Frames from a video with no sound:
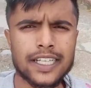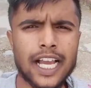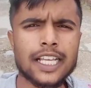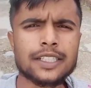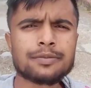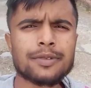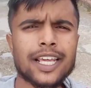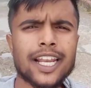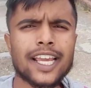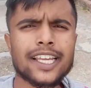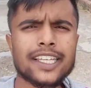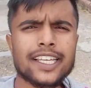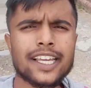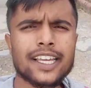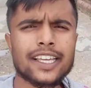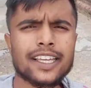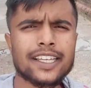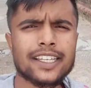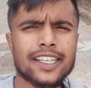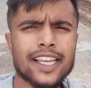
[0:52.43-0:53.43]
गैस मेरा
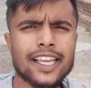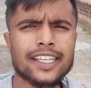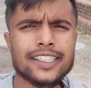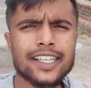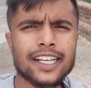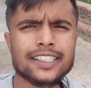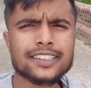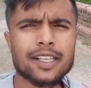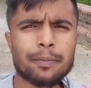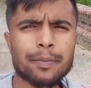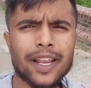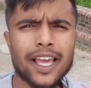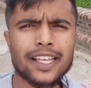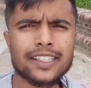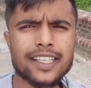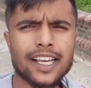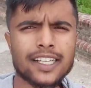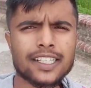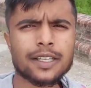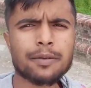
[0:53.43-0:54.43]
ये यही एक
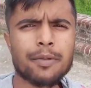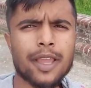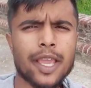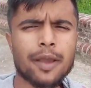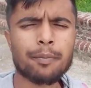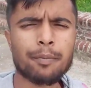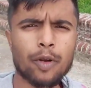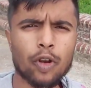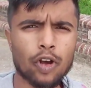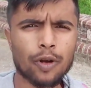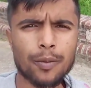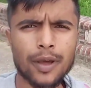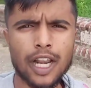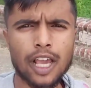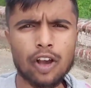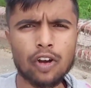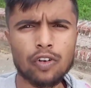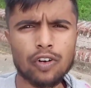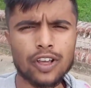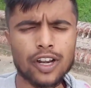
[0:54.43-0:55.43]
सपना था कि मैं ब्लॉग
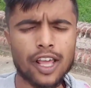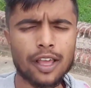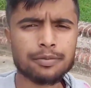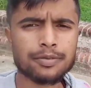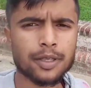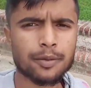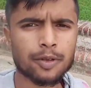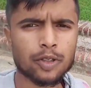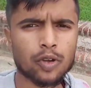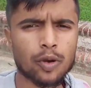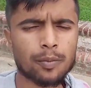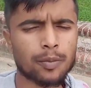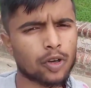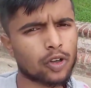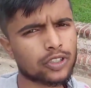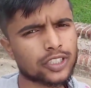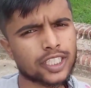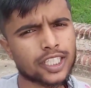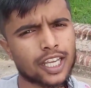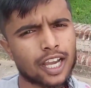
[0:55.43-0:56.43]
बनाऊं और आप सभी को
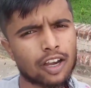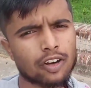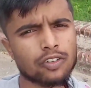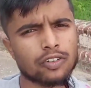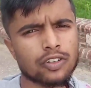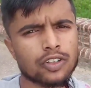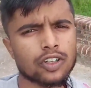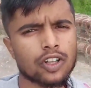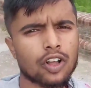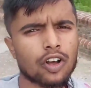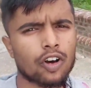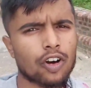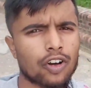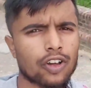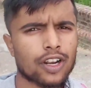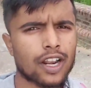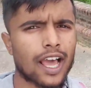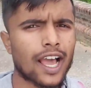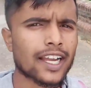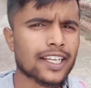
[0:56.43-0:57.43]
ब्लॉग दिखाऊं
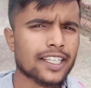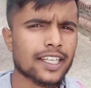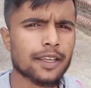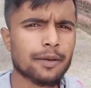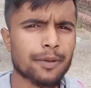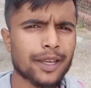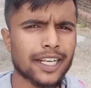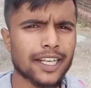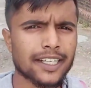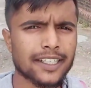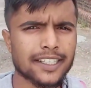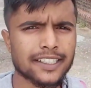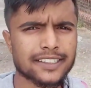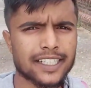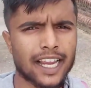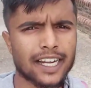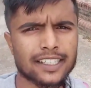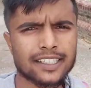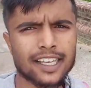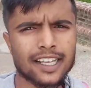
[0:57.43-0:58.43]
और आखिरी मैंने
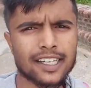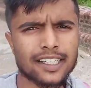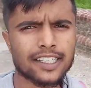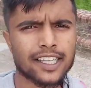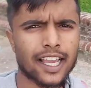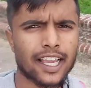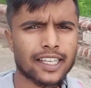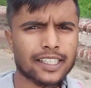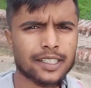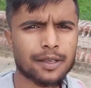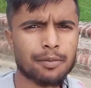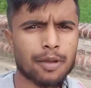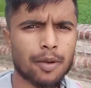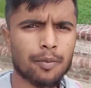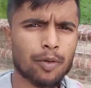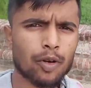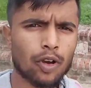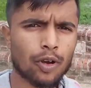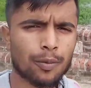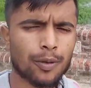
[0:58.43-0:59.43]
डिसाइड कर लिया है कि
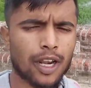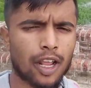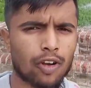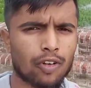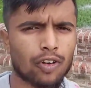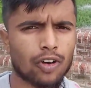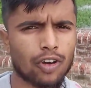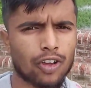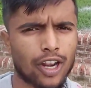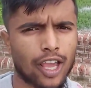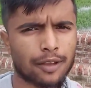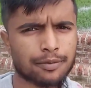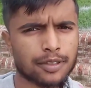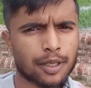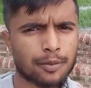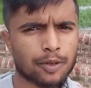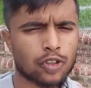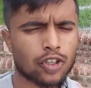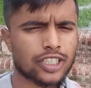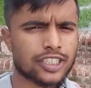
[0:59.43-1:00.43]
मैं ब्लॉग बनाऊंगा और
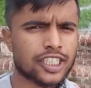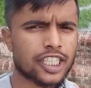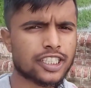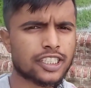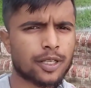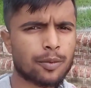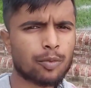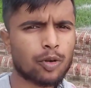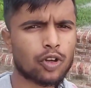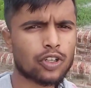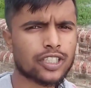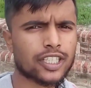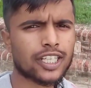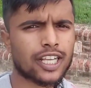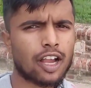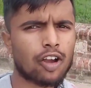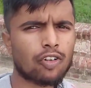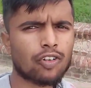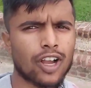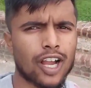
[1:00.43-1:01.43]
आप सभी को अच्छे अच्छे ब्लॉग
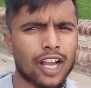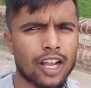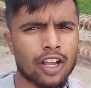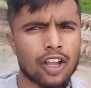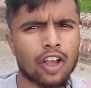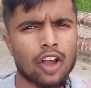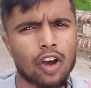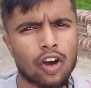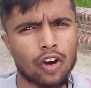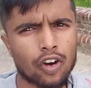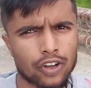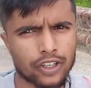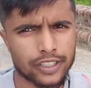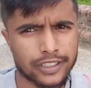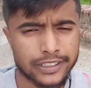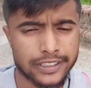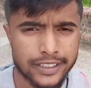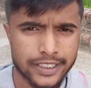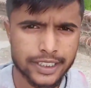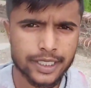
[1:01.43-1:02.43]
दिखाऊंगा
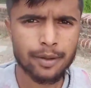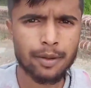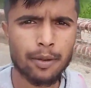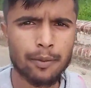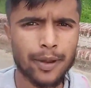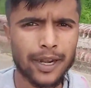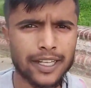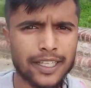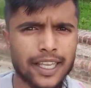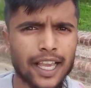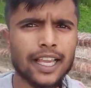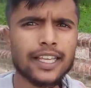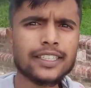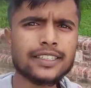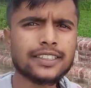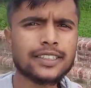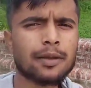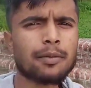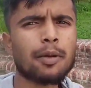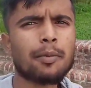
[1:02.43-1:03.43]
और इससे भी बढ़िया
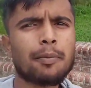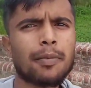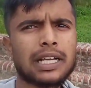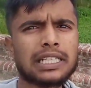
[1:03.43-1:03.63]
इससे भी